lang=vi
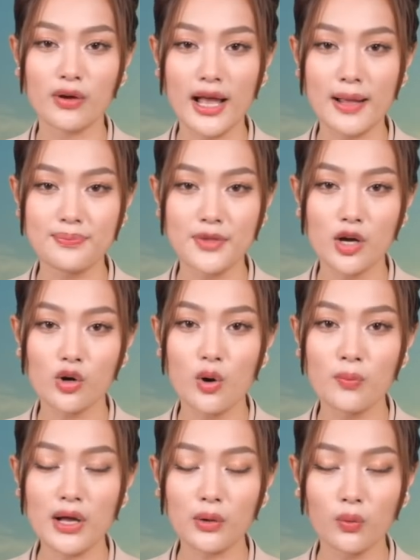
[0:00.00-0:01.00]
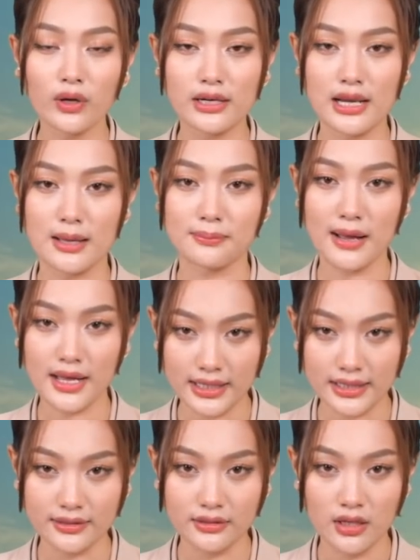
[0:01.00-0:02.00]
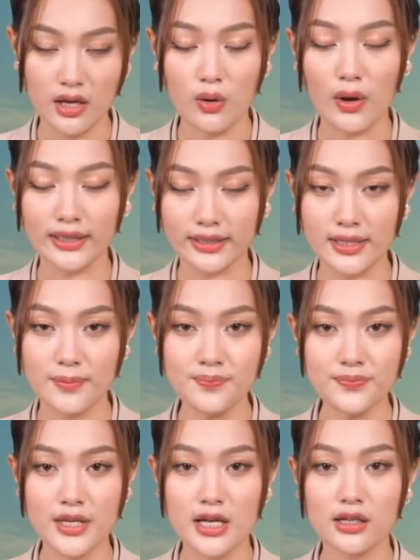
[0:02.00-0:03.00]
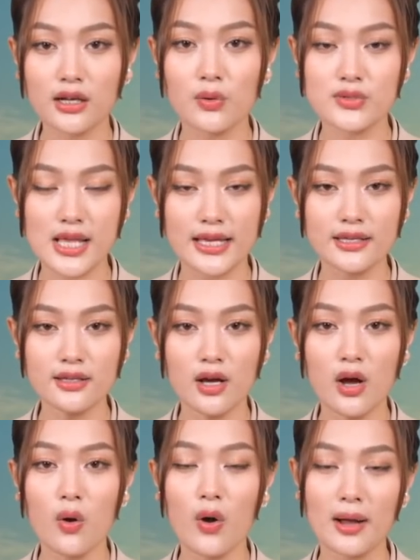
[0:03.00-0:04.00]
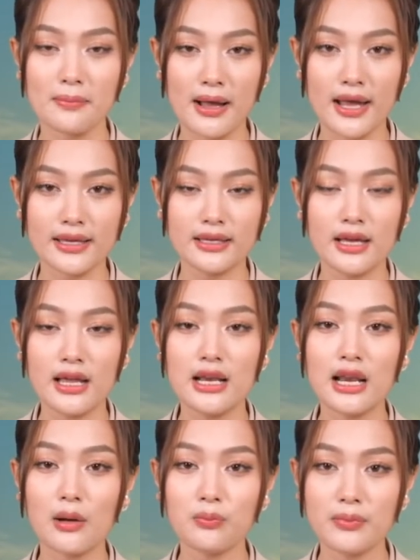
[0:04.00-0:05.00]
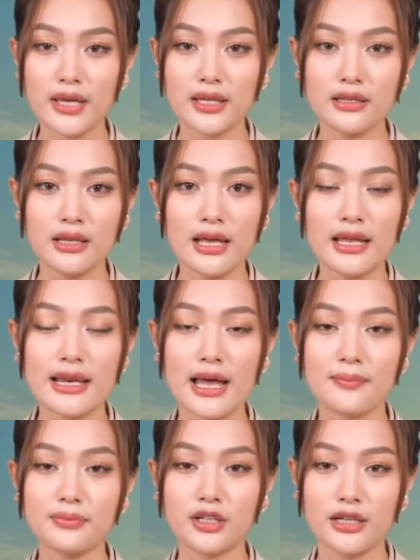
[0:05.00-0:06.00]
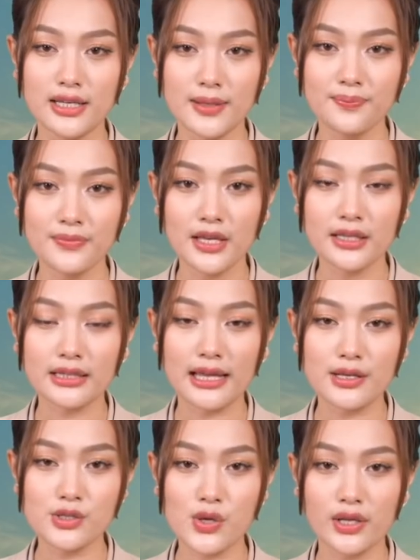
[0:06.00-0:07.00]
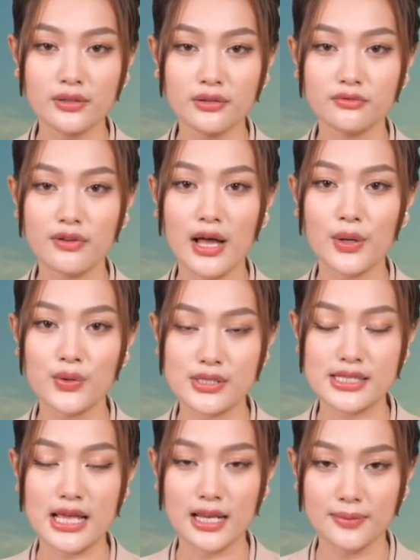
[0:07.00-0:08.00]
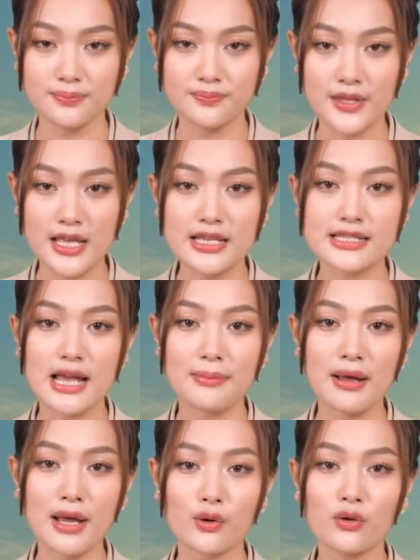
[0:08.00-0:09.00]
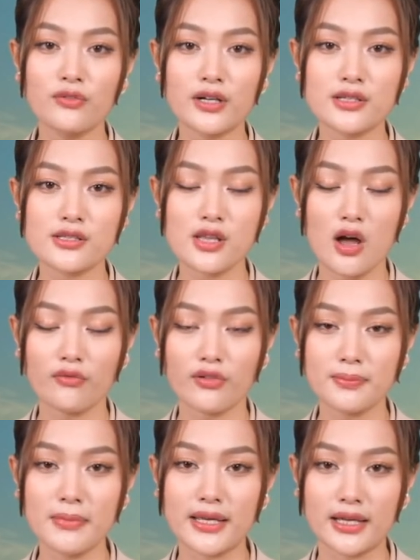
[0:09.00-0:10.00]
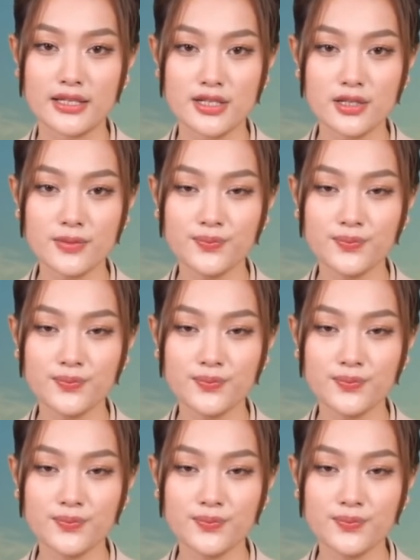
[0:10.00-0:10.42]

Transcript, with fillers: cam gồm các quận là Ba Đình, Hoàn Kiếm, Cầu Giấy, Hoàng Mai, Long Biên, Nam Từ Liêm, Thanh Xuân và huyện Gia Lâm, giảm hai khu vực so với 7 ngày trước.